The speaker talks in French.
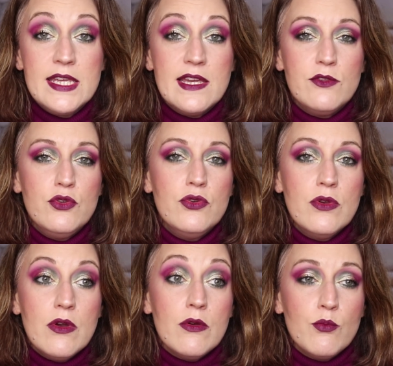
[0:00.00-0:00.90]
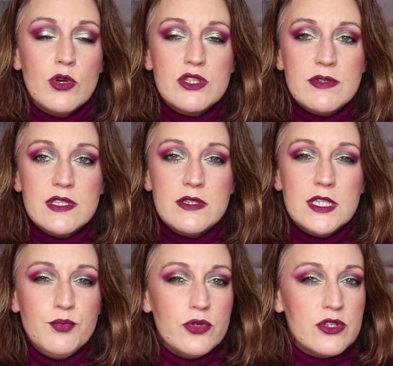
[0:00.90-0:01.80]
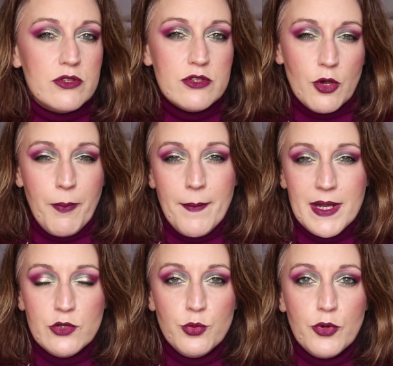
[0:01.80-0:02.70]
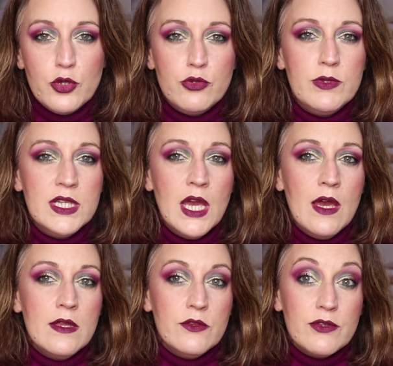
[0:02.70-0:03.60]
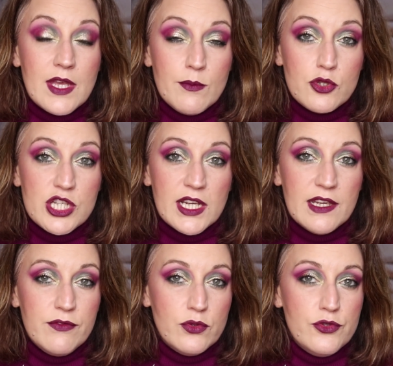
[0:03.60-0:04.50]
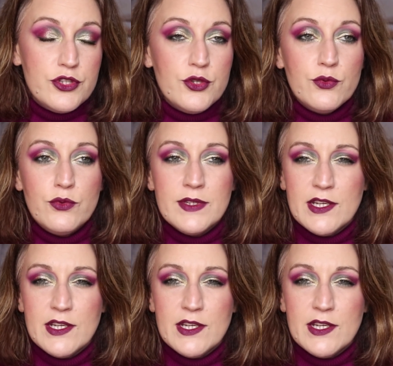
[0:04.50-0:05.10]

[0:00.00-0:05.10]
Il y a du moins 70% sur pas mal de produits, notamment chez Révolution.